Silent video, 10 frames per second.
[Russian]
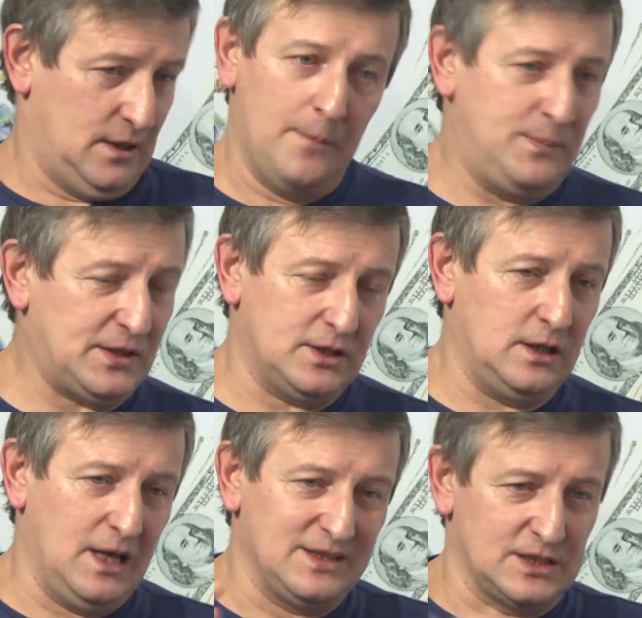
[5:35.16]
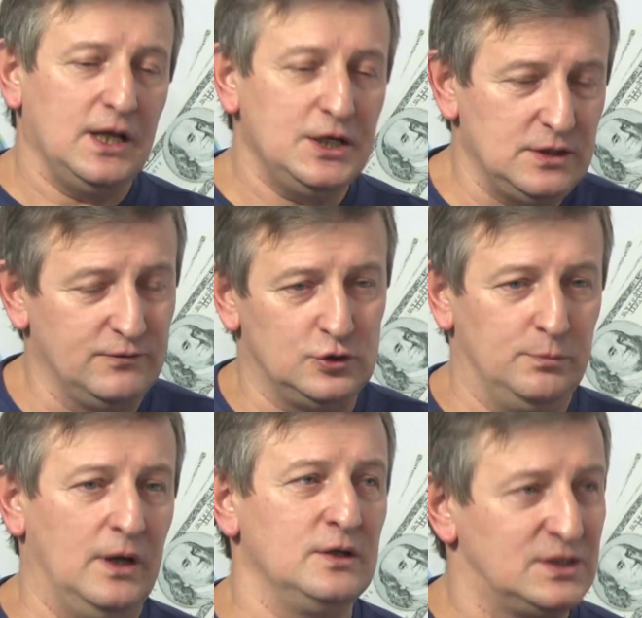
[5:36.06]
опять-таки, я однозначно
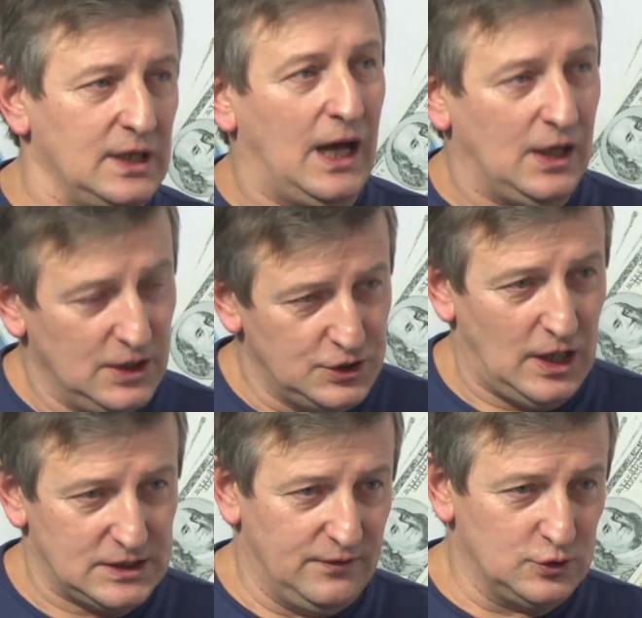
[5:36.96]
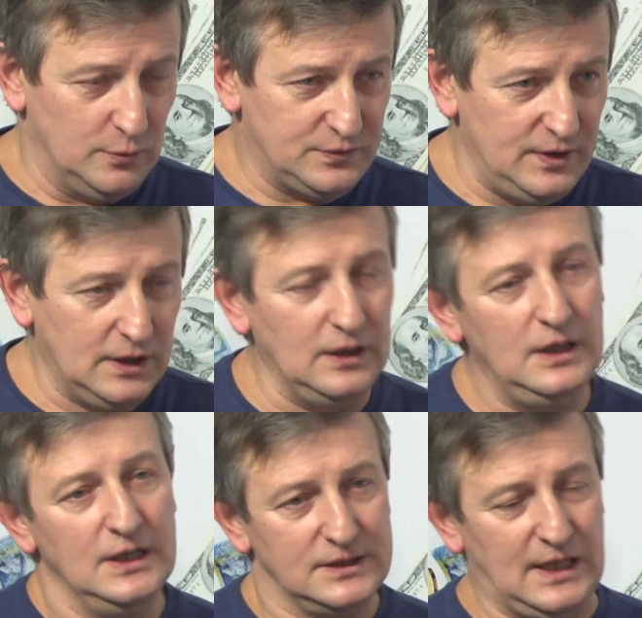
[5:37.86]
выступаю за частного собственника,
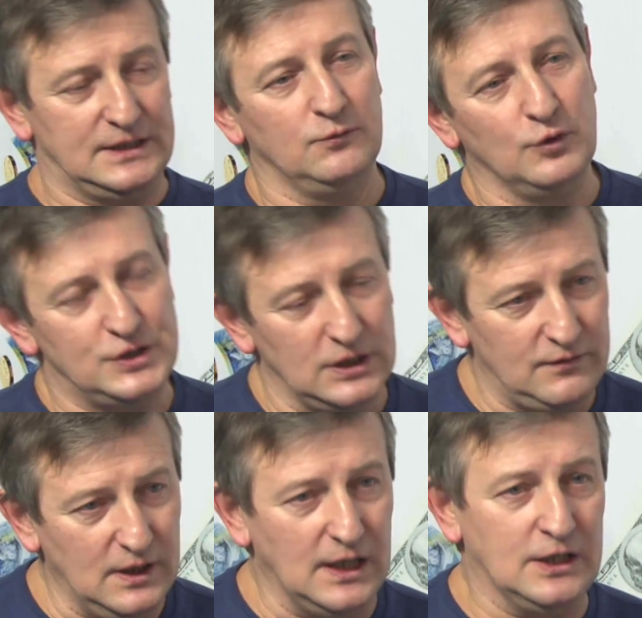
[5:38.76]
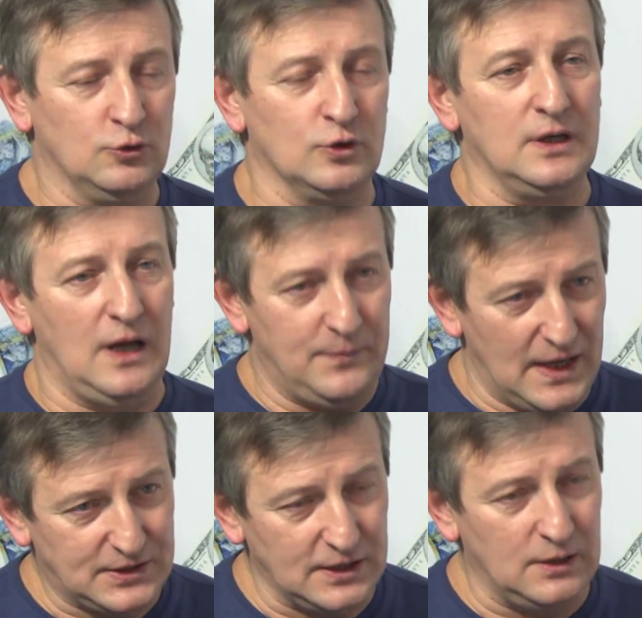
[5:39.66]
за того человека, который,
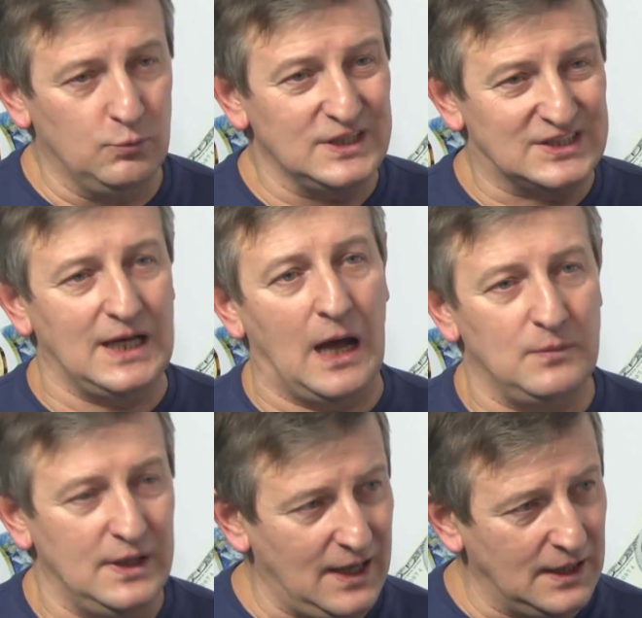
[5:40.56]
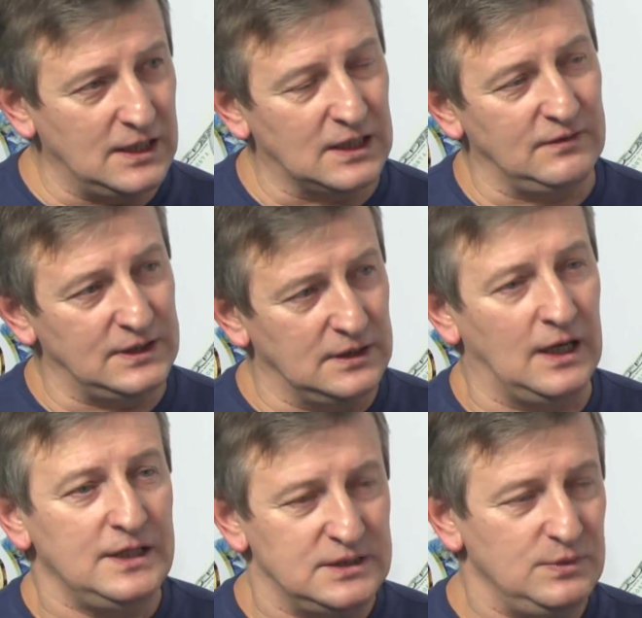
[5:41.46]
опять-таки, будет сам реагировать
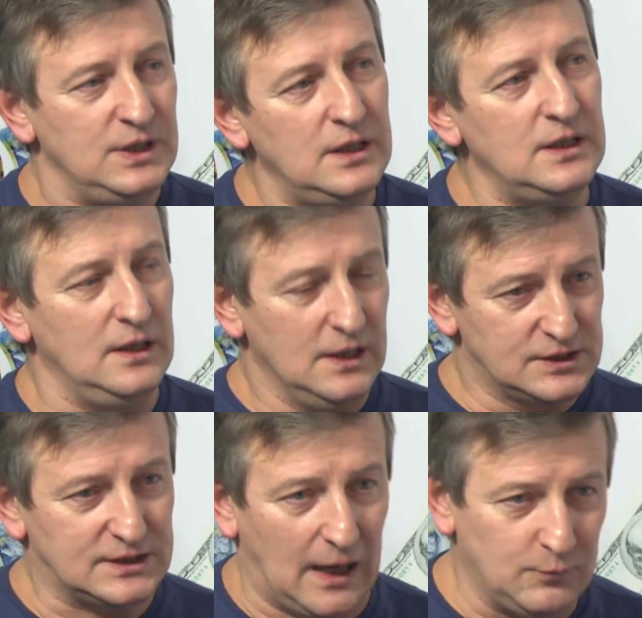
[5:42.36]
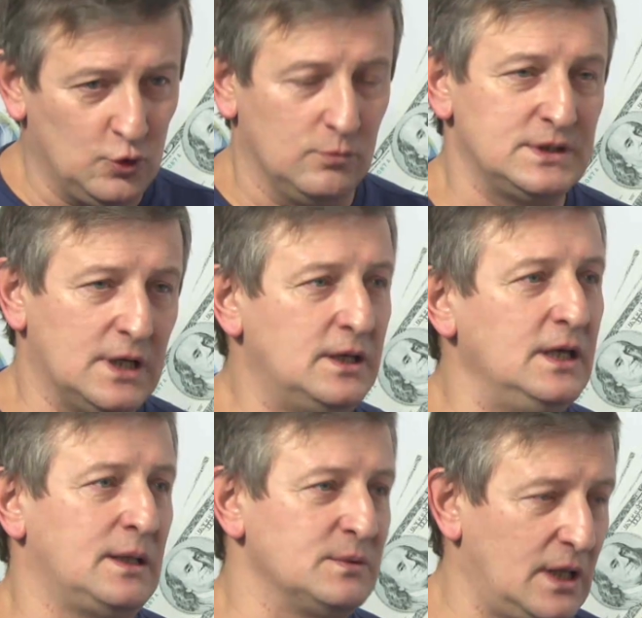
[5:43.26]
на изменения, сам думать,
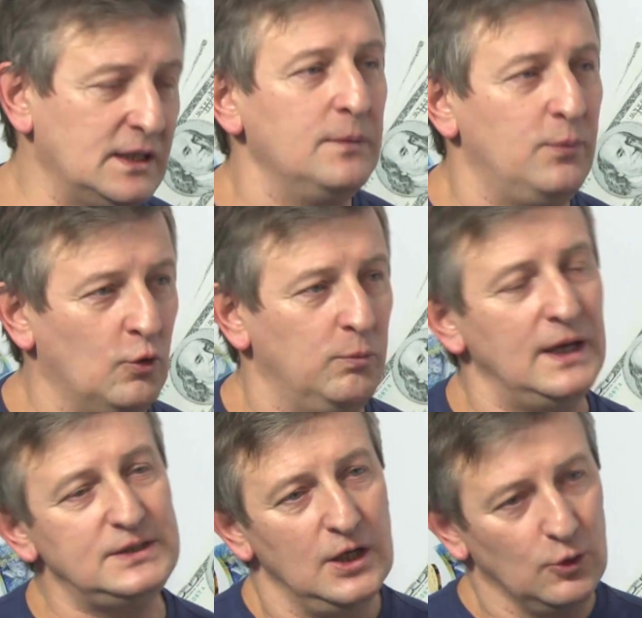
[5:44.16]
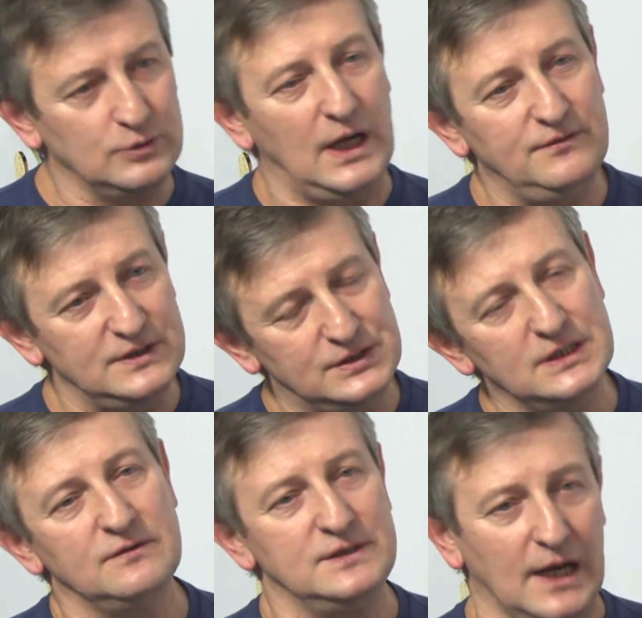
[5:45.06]
какие там станки покупать, куда
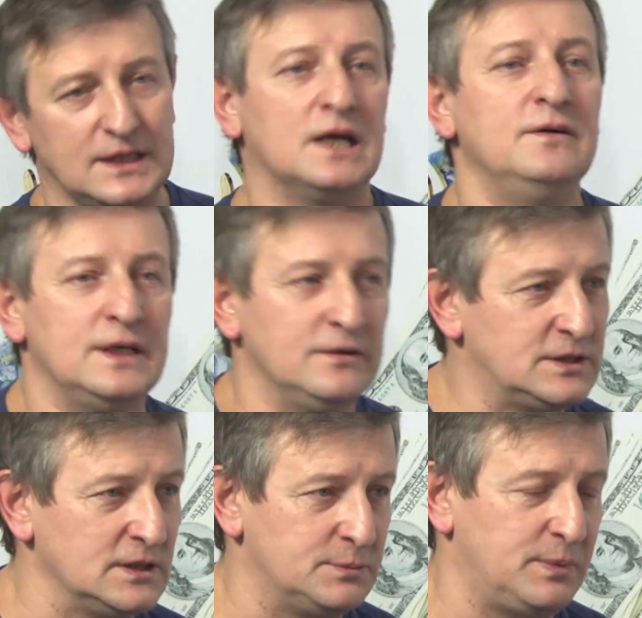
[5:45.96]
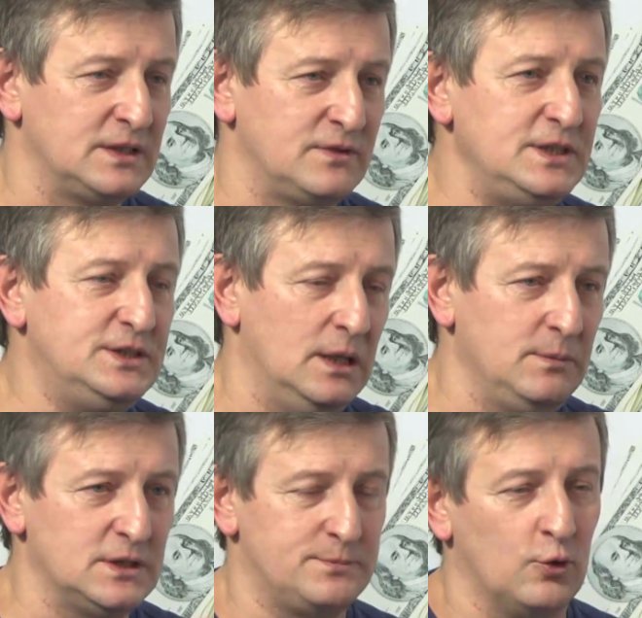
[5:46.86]
инвестировать, как договариваться с
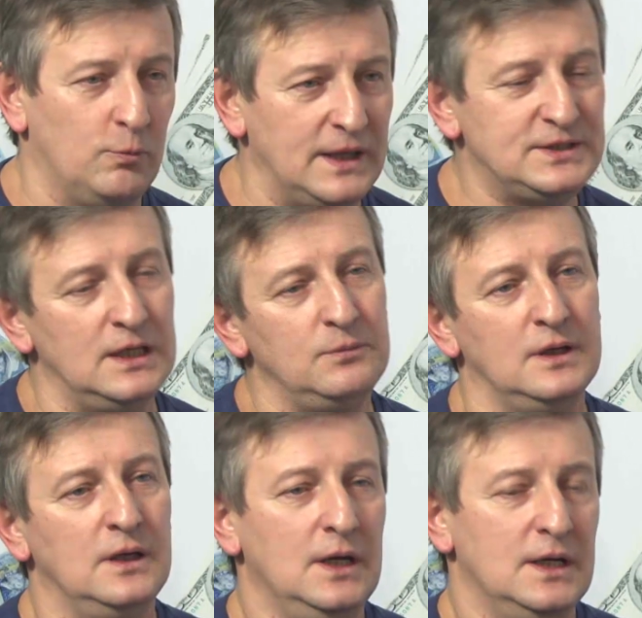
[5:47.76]
производителями, с покупателями,